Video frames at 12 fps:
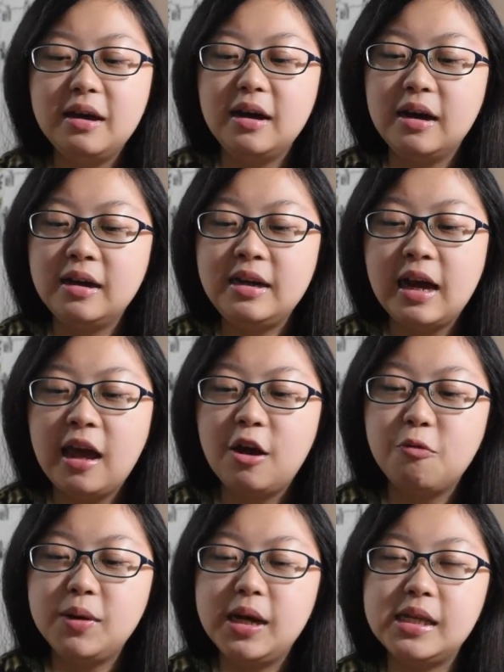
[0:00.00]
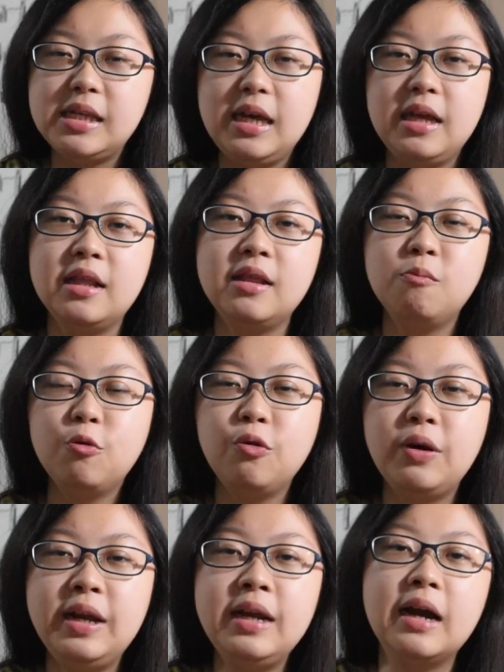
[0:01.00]
Uh, dia rekomendasiin
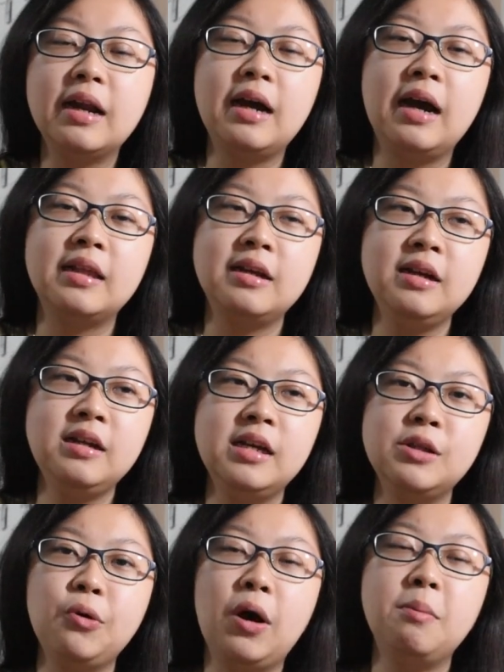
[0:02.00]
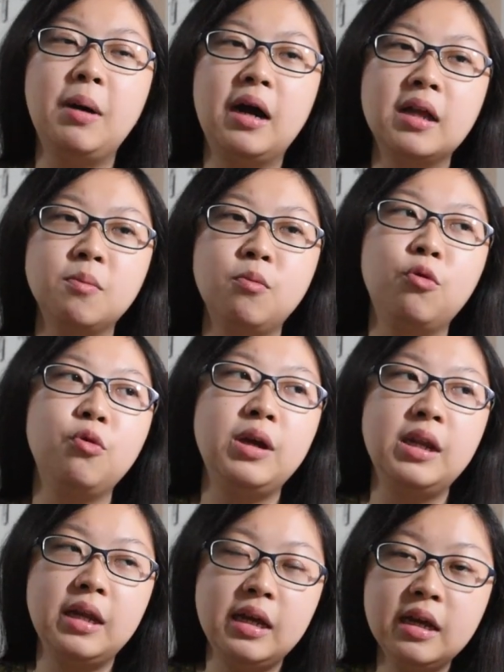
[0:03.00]
buku ini karena katanya dia suka banget
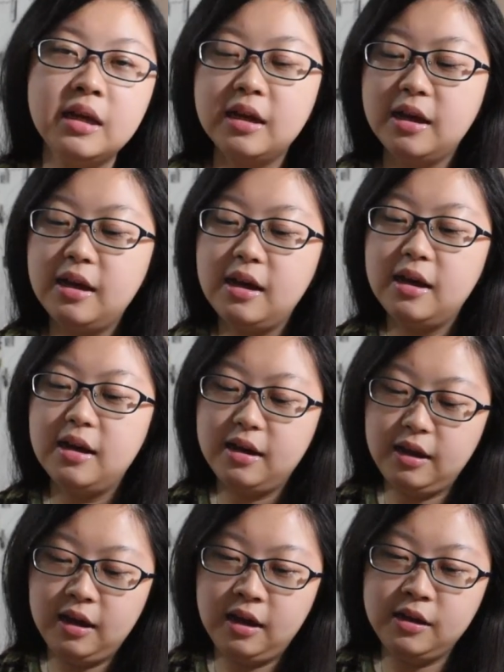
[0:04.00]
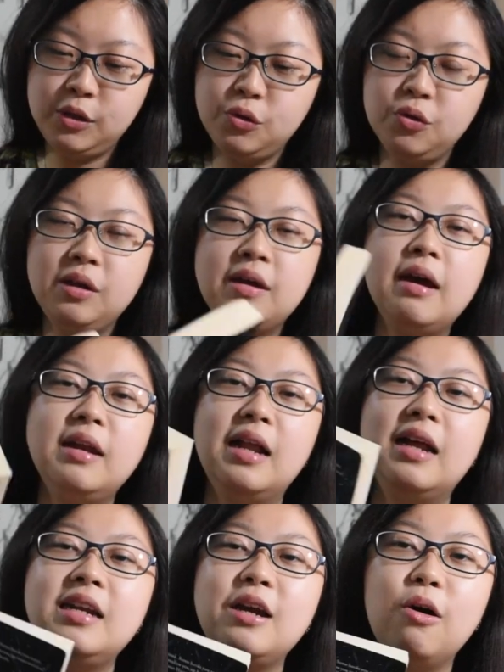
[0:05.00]
buku ini uh, judulnya
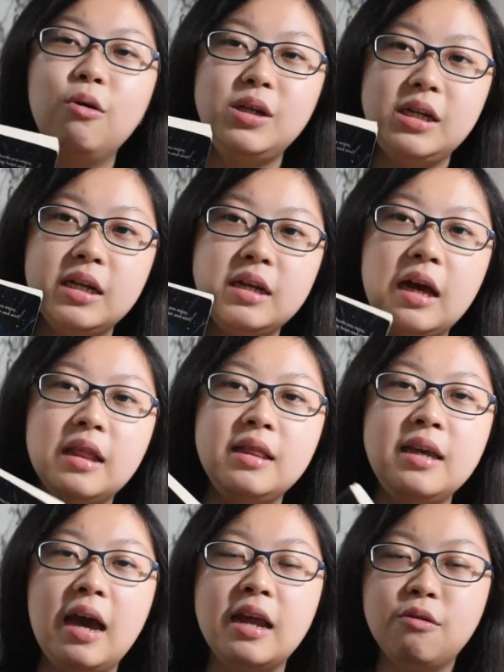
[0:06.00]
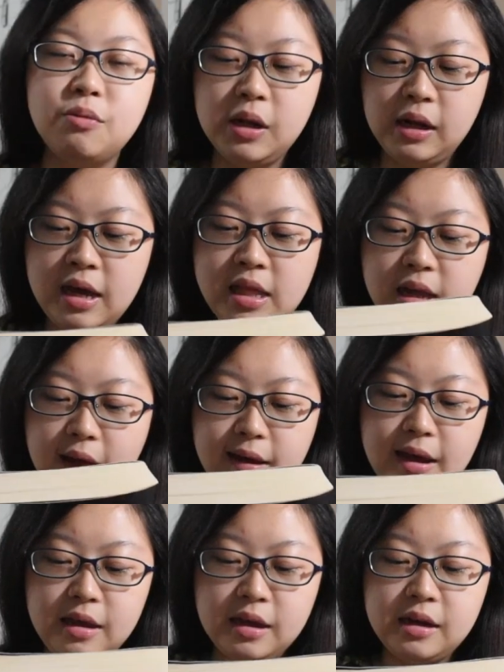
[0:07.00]
adalah The Ocean at the End of the Lane
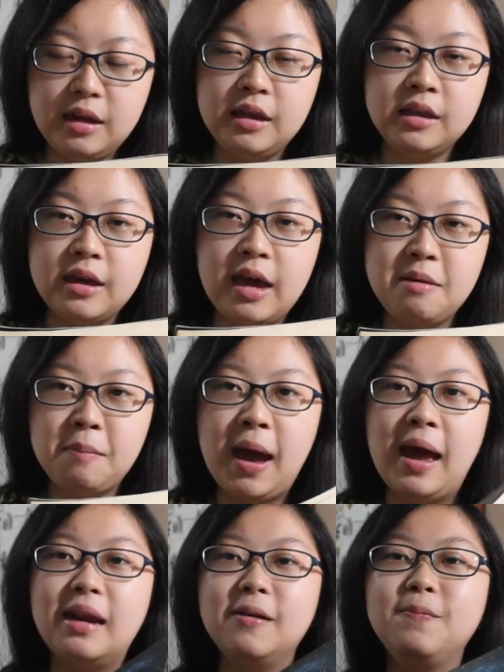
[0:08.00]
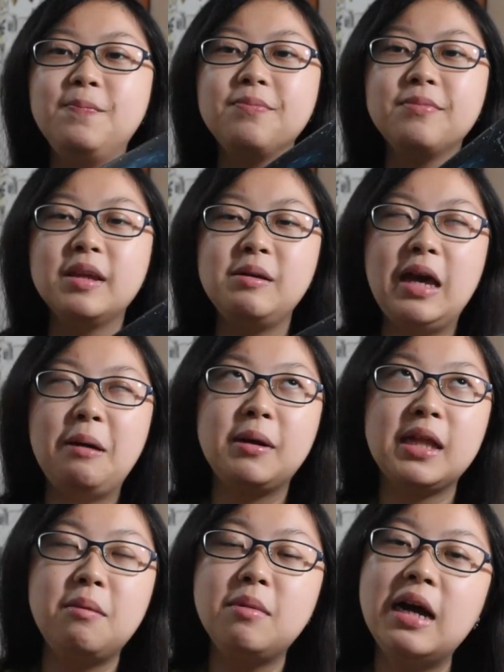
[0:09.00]
karyanya Neil Gaiman yang
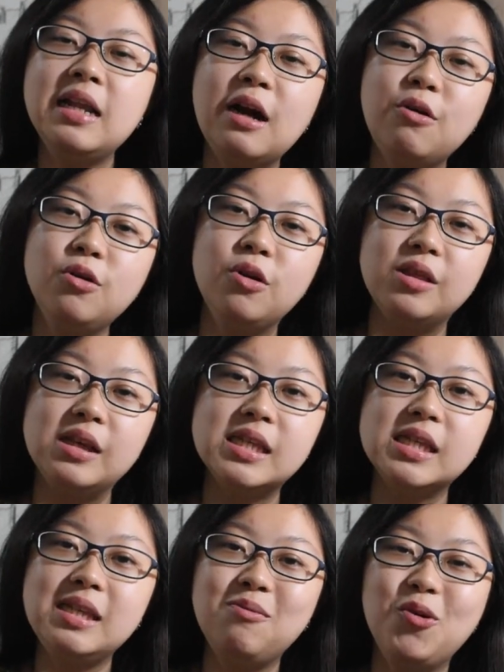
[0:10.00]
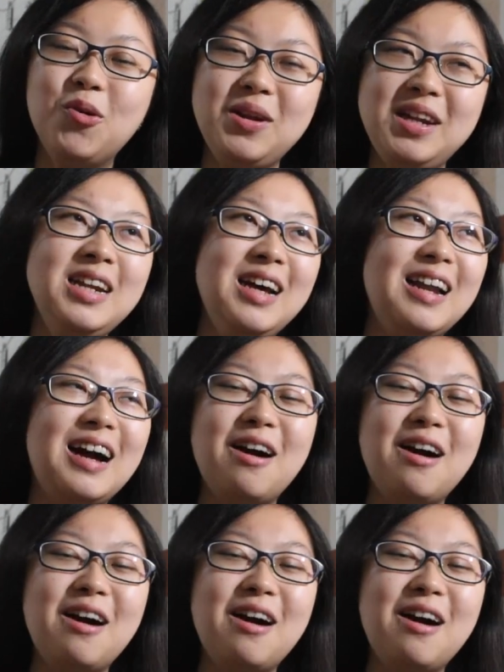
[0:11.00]
pertama kali aku notice di buku ini adalah